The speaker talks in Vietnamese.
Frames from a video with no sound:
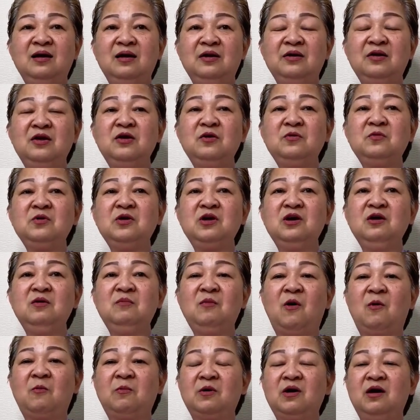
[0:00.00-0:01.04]
nếu như
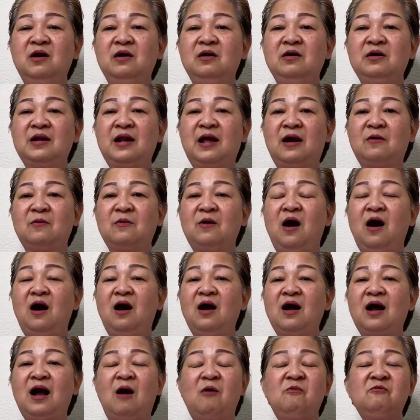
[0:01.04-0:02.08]
một người nào
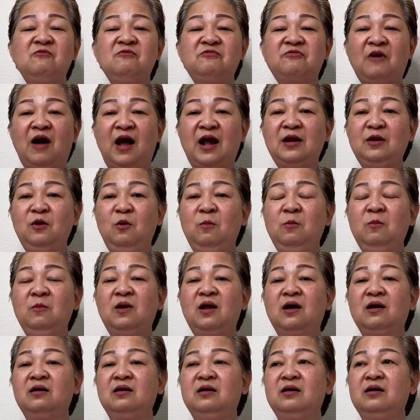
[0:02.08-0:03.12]
đó không phải đúng
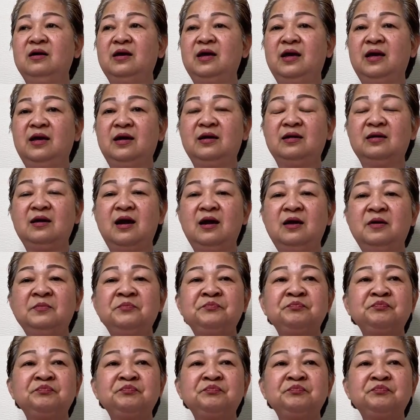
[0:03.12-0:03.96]
là người hiền đức